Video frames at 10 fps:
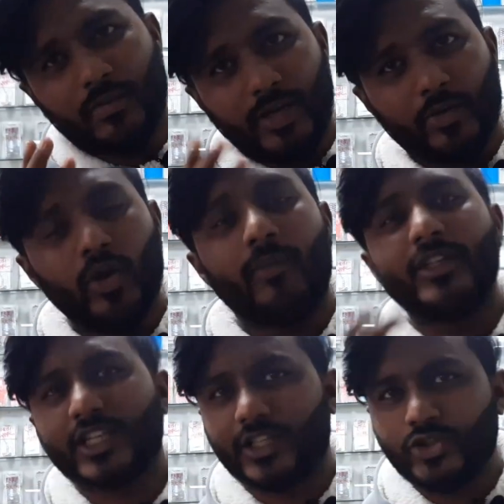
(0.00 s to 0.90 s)
যাবে এগুলো
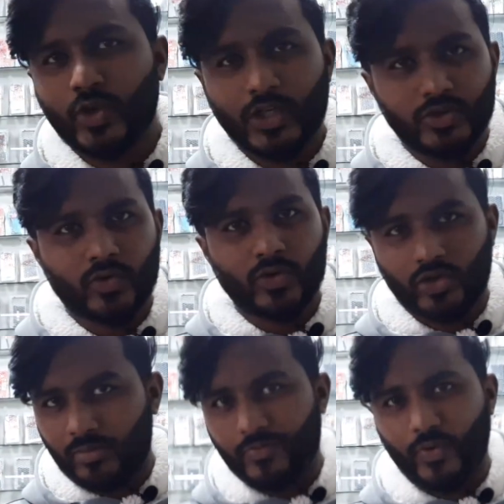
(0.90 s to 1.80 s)
আমার সাথে যোগাযোগ
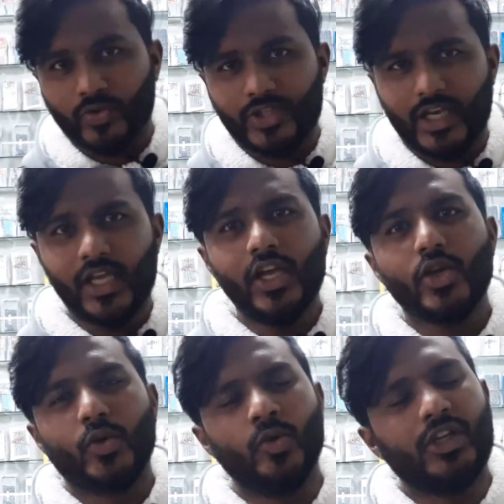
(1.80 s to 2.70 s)
করতে হবে ফোন দিয়ে
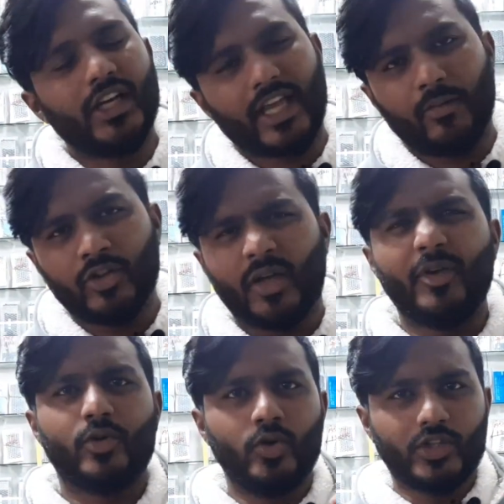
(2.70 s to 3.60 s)
কোনটার কেমন দাম এগুলো